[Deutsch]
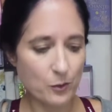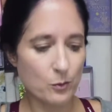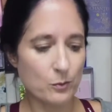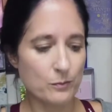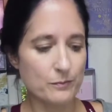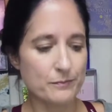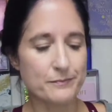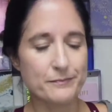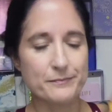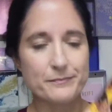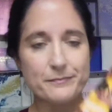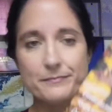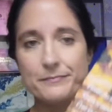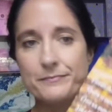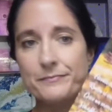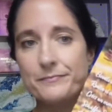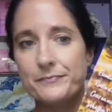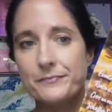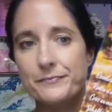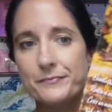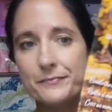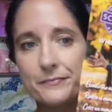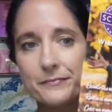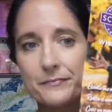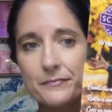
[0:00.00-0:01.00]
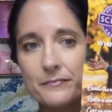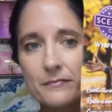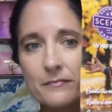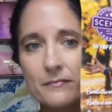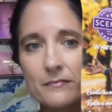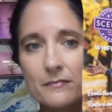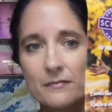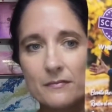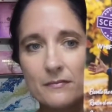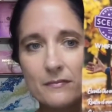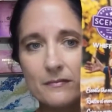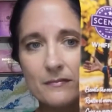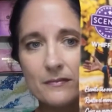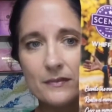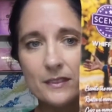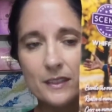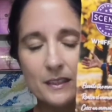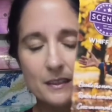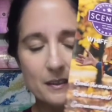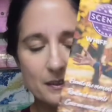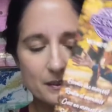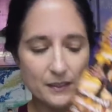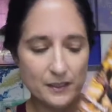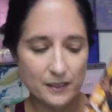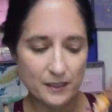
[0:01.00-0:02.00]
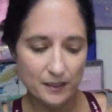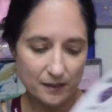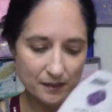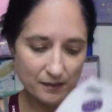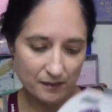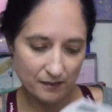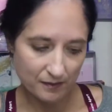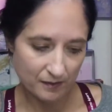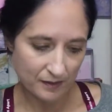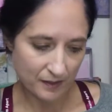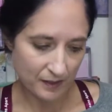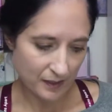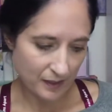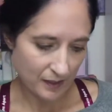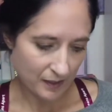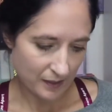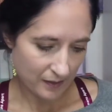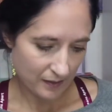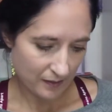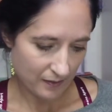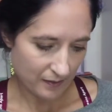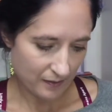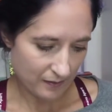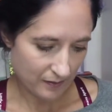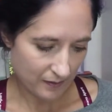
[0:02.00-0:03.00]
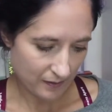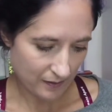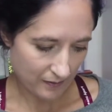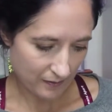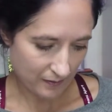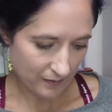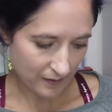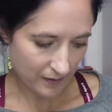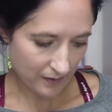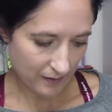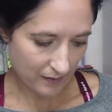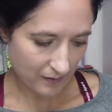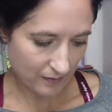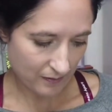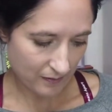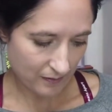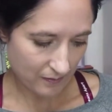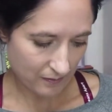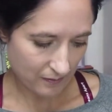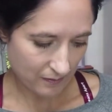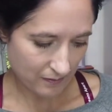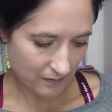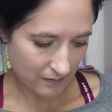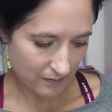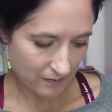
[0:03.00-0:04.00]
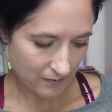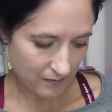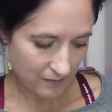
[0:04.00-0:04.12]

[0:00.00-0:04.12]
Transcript: So, dann ist hier dieser Zettel